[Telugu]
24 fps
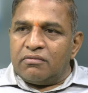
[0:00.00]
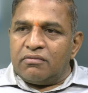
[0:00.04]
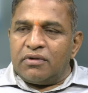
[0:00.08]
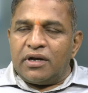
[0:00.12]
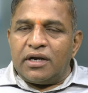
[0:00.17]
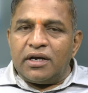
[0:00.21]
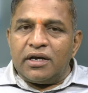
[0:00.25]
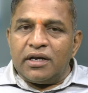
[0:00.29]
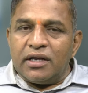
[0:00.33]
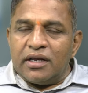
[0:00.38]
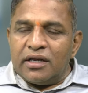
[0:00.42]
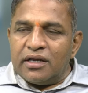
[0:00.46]

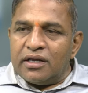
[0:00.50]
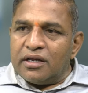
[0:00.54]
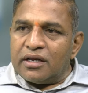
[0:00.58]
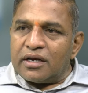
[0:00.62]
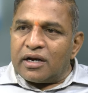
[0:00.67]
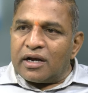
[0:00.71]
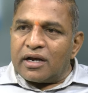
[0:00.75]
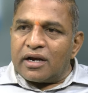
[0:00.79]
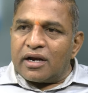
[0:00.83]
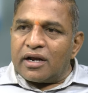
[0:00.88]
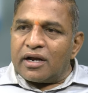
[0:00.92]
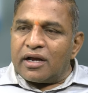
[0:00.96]
వాళ్ళని
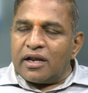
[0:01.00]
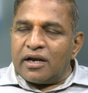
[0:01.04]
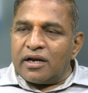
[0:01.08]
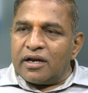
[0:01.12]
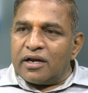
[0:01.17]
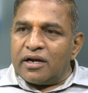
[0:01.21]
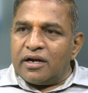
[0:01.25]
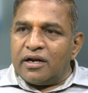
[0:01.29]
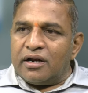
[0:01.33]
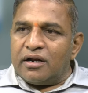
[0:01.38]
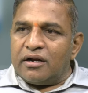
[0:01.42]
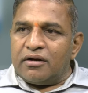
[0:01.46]

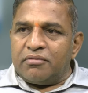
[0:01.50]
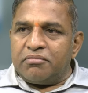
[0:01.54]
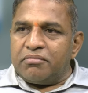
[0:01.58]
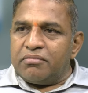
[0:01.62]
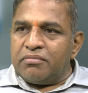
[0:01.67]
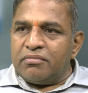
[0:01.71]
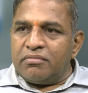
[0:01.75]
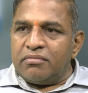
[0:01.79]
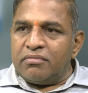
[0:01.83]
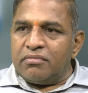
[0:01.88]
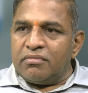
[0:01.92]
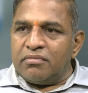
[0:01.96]
రకరకాలుగా
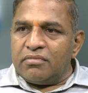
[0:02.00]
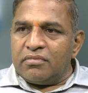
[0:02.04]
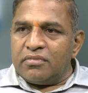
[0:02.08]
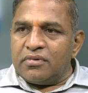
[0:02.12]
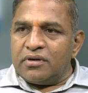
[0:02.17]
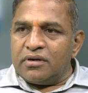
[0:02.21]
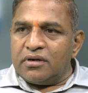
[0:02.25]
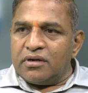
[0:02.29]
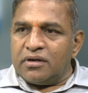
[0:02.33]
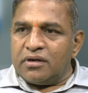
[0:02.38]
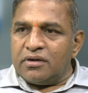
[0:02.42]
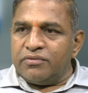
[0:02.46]

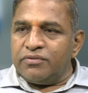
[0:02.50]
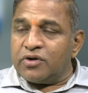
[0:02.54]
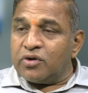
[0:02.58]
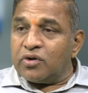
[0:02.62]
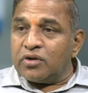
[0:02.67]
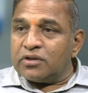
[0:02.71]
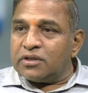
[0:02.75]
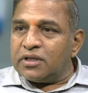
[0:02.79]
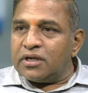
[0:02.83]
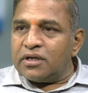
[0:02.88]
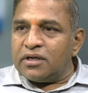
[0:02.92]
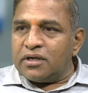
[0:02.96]

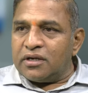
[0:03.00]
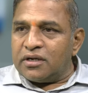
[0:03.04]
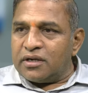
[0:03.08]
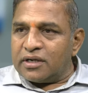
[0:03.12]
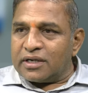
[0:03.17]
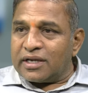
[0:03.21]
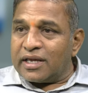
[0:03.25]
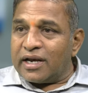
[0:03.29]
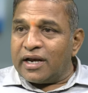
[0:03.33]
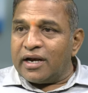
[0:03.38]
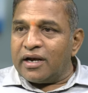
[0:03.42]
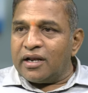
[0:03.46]
వికృత
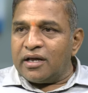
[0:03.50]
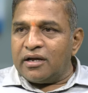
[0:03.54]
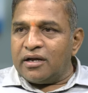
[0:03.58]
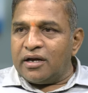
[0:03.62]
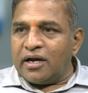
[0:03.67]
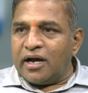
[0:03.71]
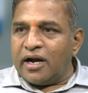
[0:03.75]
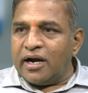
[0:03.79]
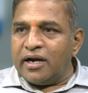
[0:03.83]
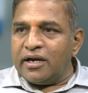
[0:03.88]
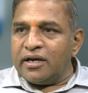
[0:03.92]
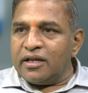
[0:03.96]
క్రీడ
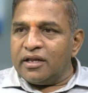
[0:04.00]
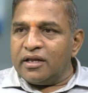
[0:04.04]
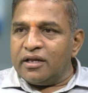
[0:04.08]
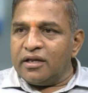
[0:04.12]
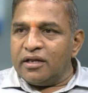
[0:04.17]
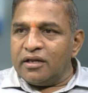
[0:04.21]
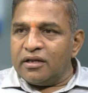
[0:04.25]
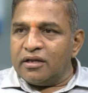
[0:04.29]
ఆడి